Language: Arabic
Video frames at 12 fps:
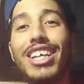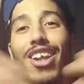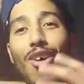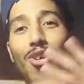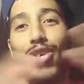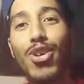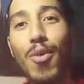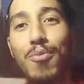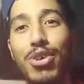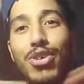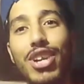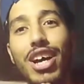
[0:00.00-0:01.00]
نقول لهم
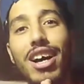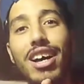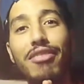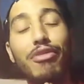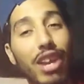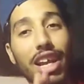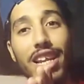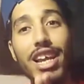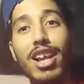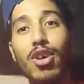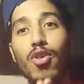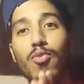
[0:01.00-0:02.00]
من هنا
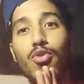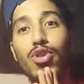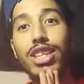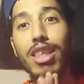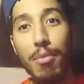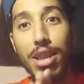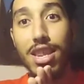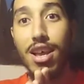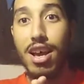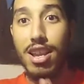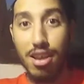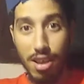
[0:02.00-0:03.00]
فرحنا لكم
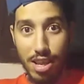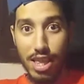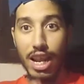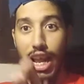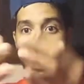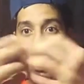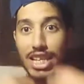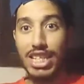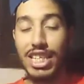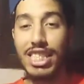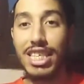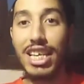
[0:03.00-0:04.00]
ونتمنى أنا إذا رأيتني
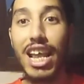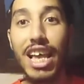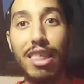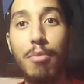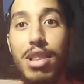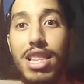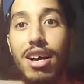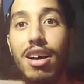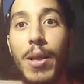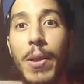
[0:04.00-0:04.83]
شخصيا أتمنى